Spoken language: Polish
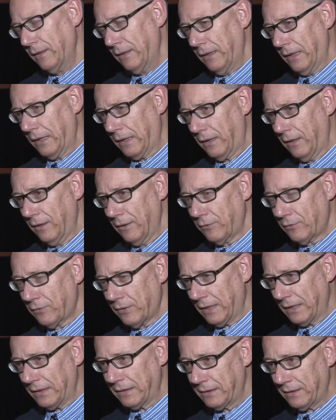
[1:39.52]

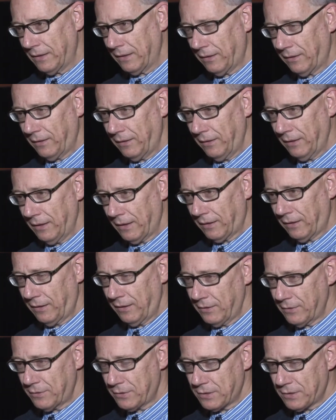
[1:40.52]
jakieś antyki,
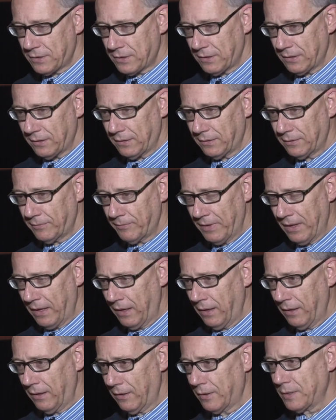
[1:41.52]
jakieś y,
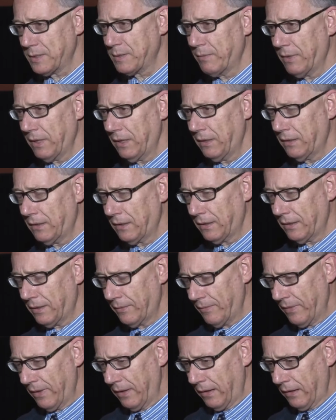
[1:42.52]
rozmaite
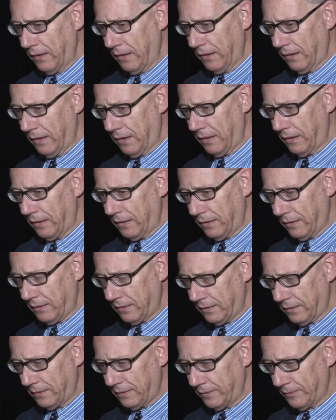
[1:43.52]

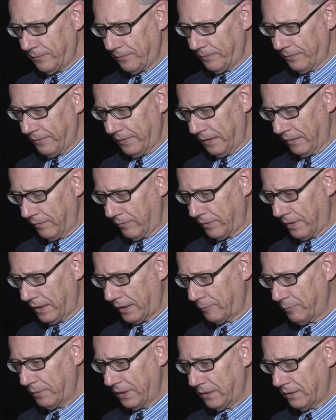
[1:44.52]
e,
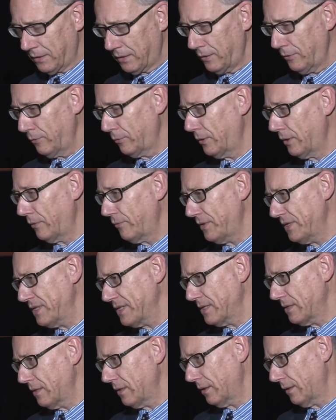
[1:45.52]
fragmenty
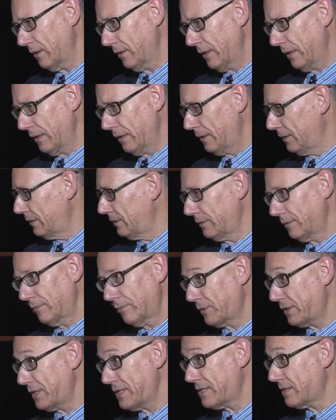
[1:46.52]
ludowizny,
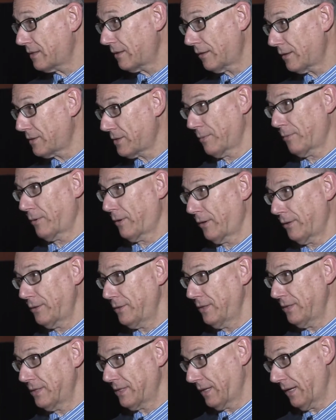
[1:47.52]
wszystko co
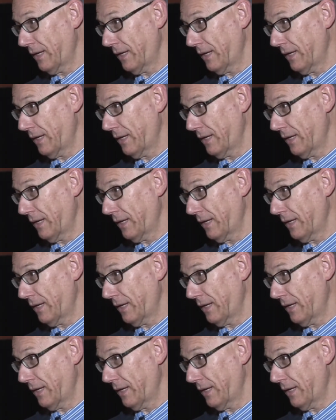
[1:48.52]
pochodzi z